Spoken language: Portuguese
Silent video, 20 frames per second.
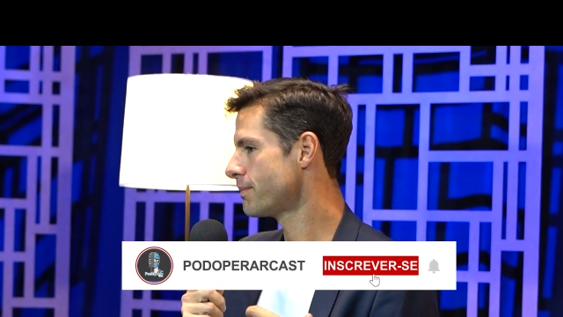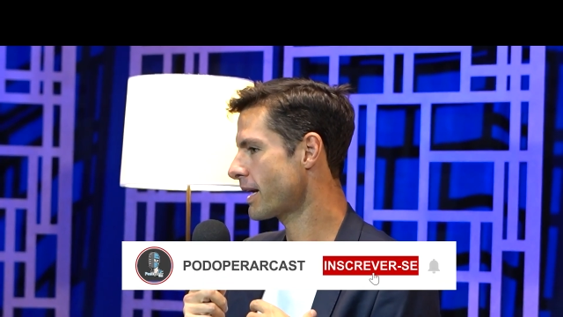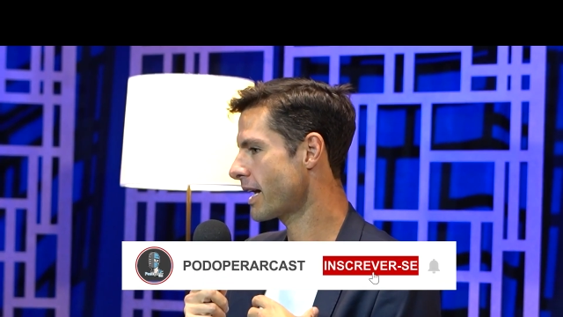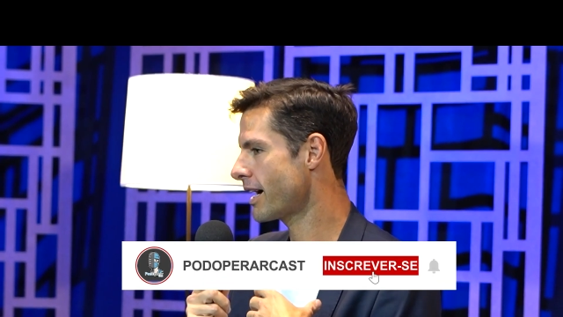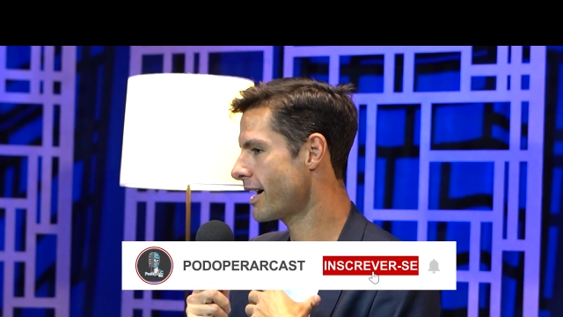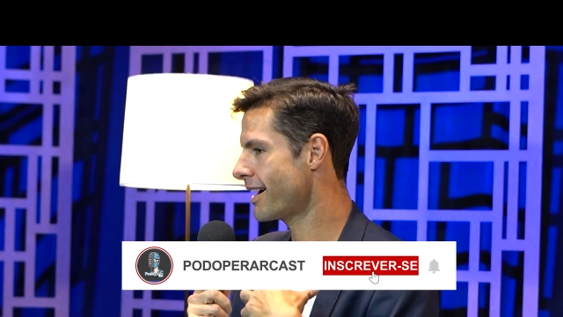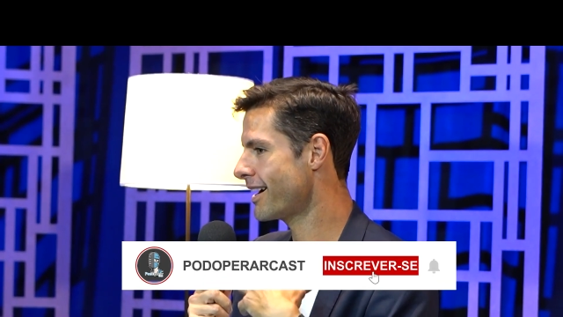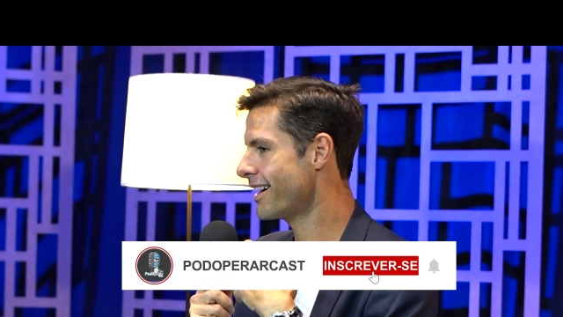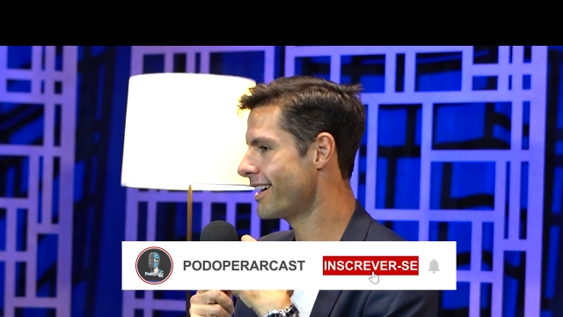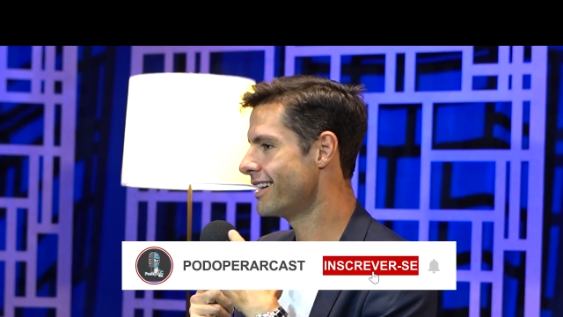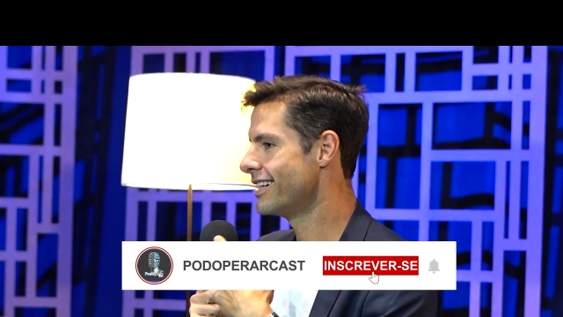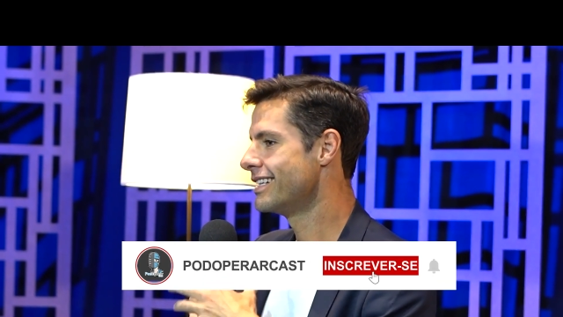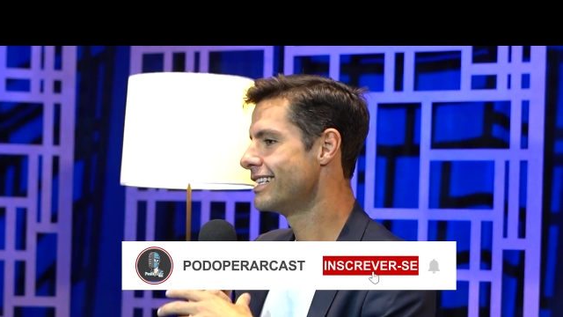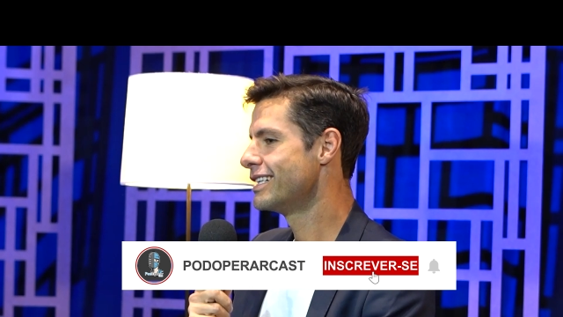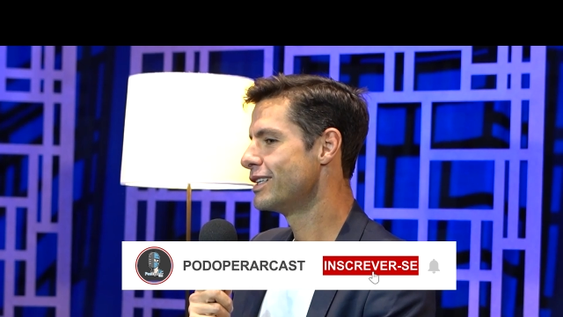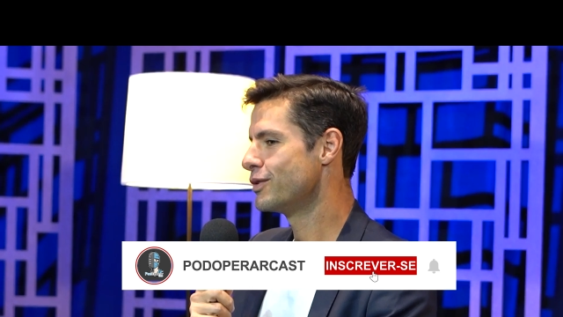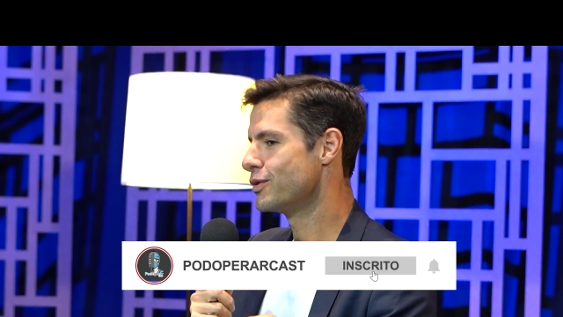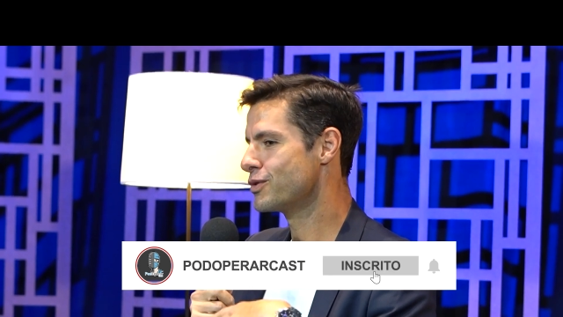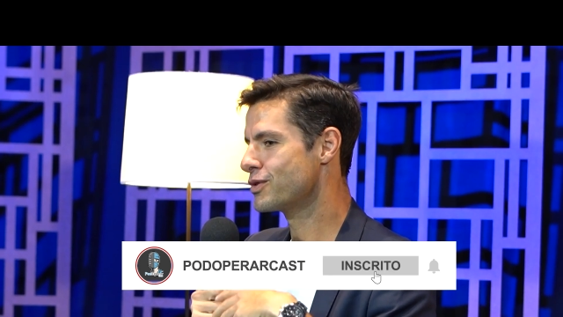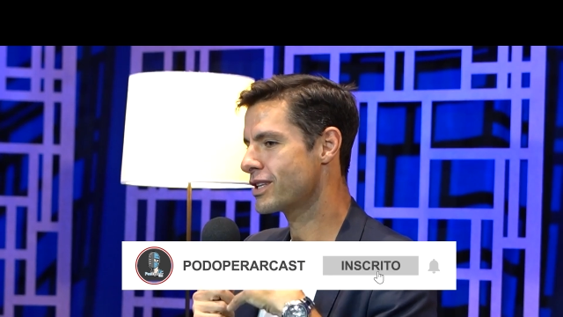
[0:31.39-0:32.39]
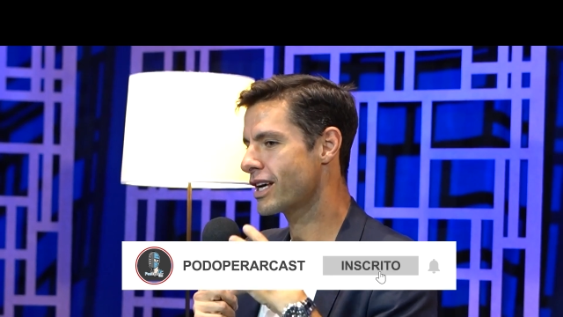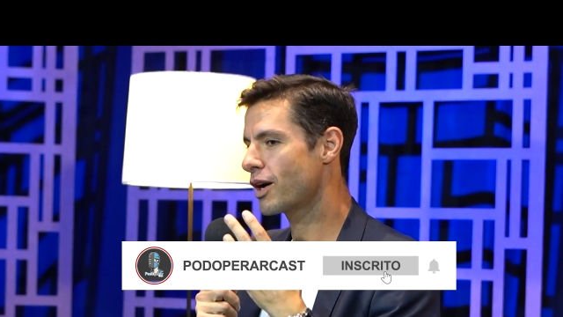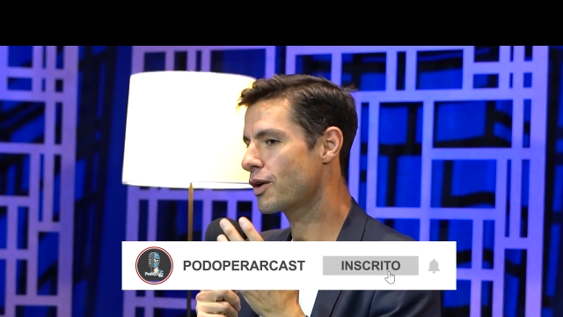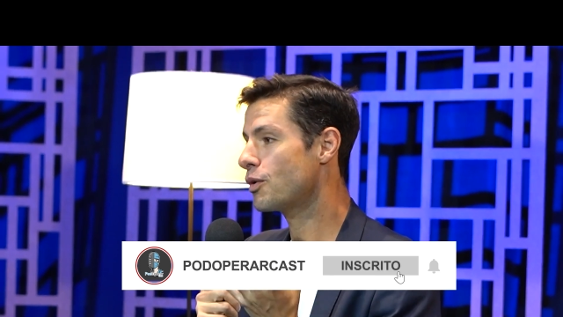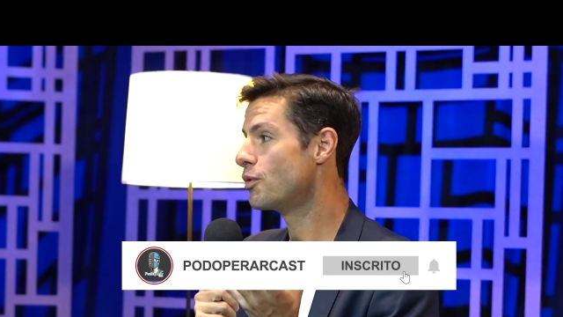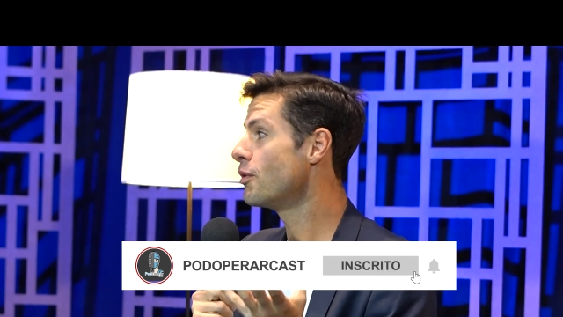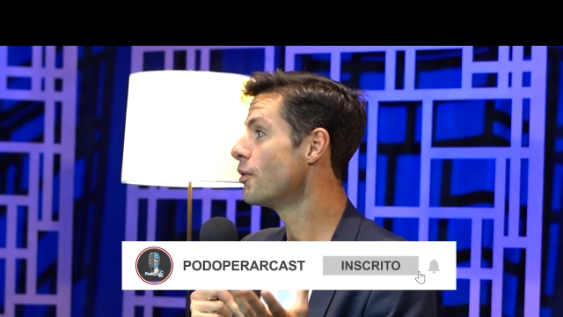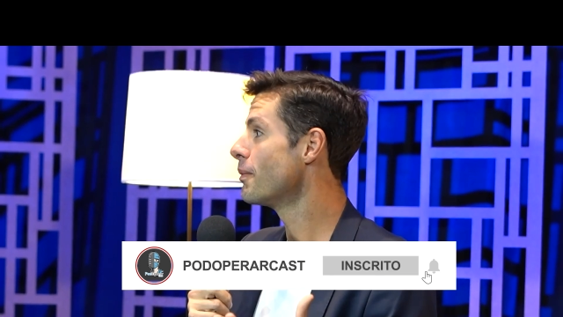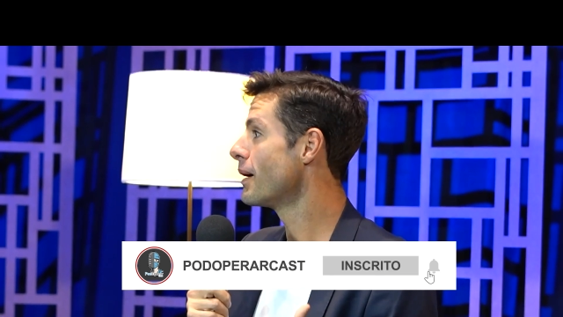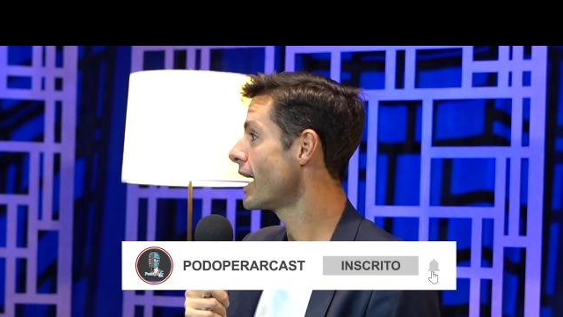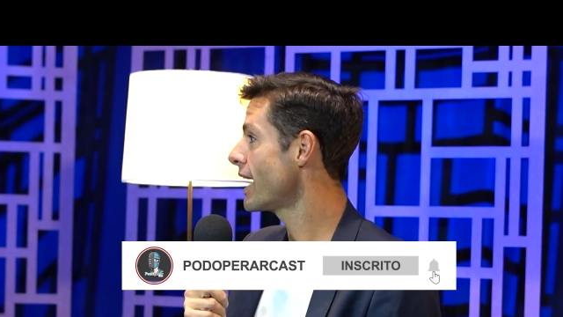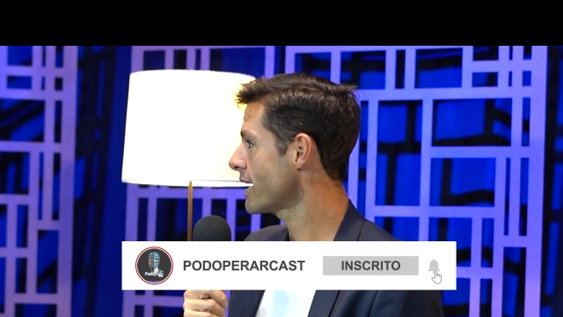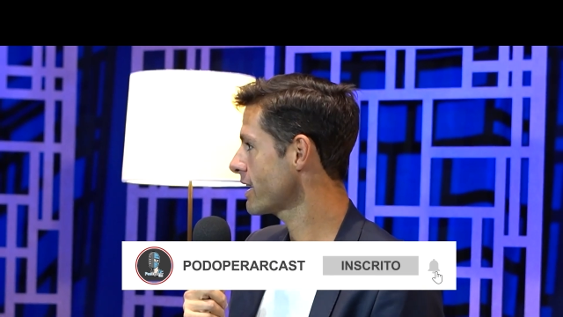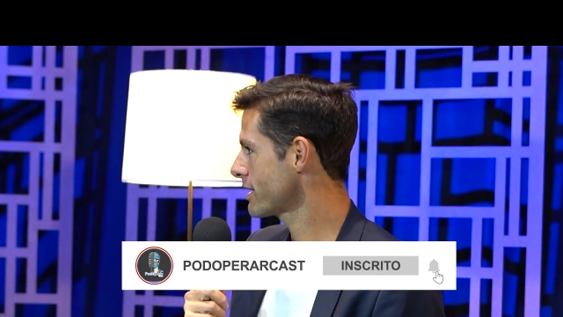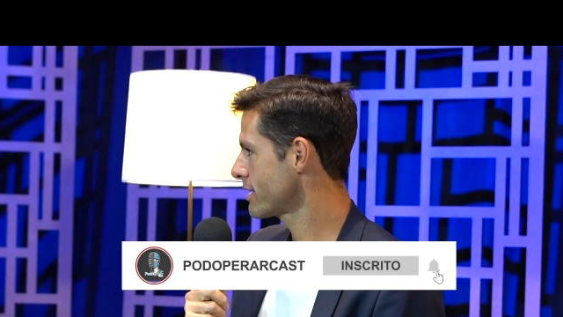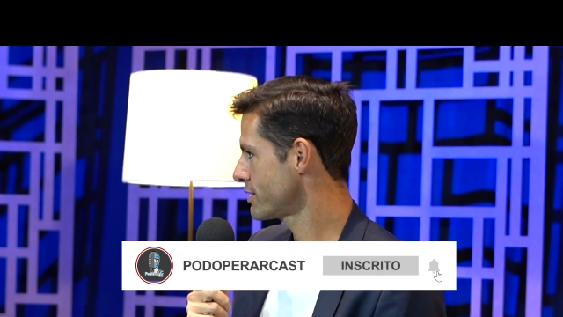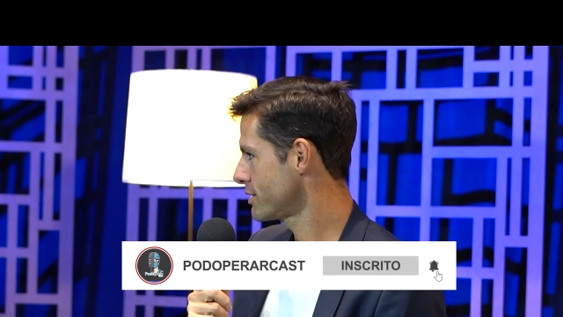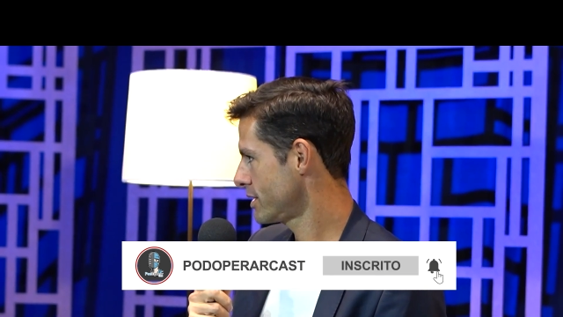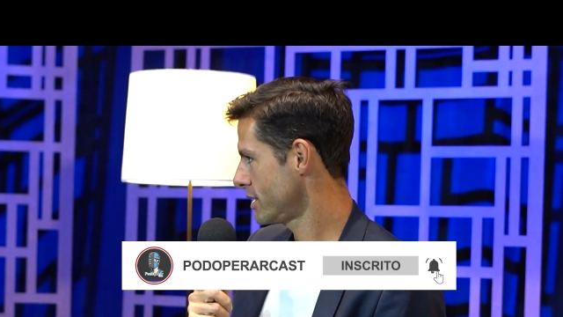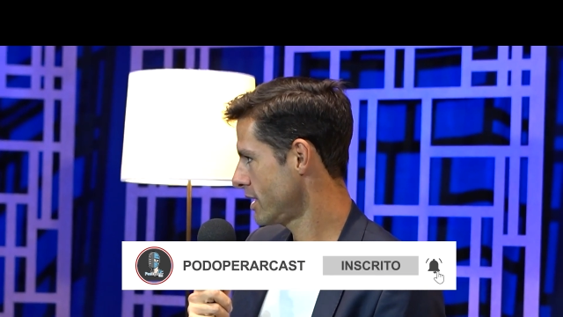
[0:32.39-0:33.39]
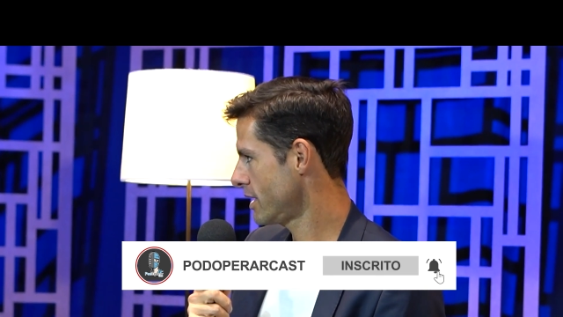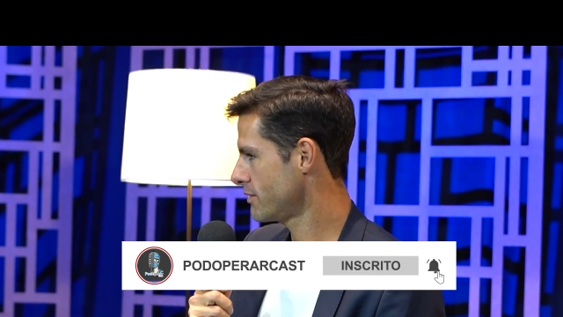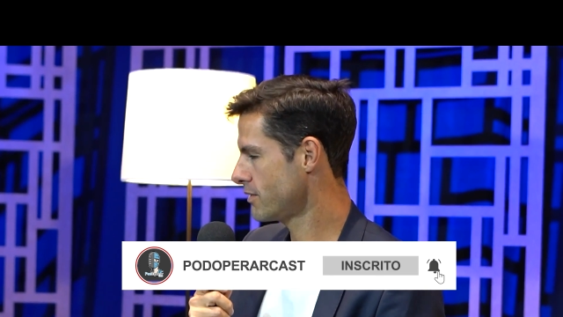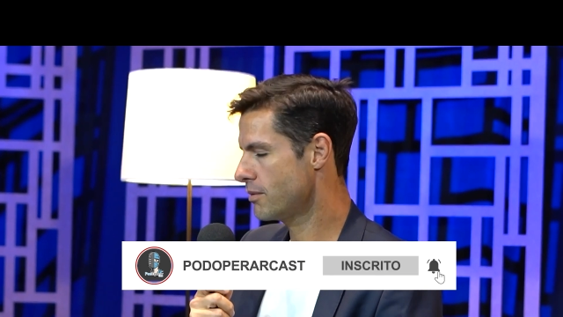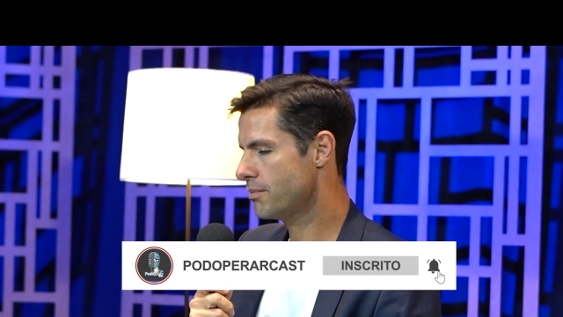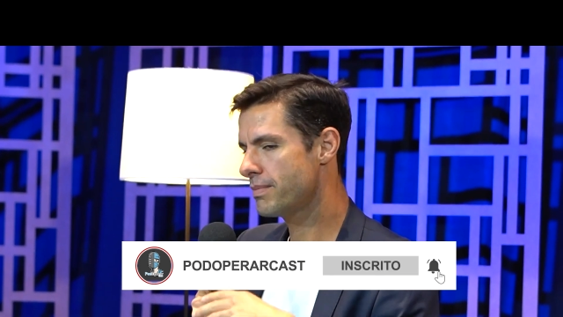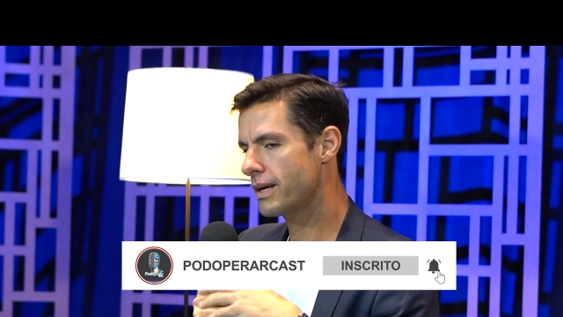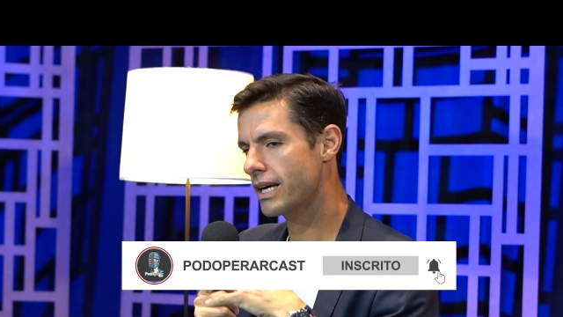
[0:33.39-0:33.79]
para usar como marketing, né?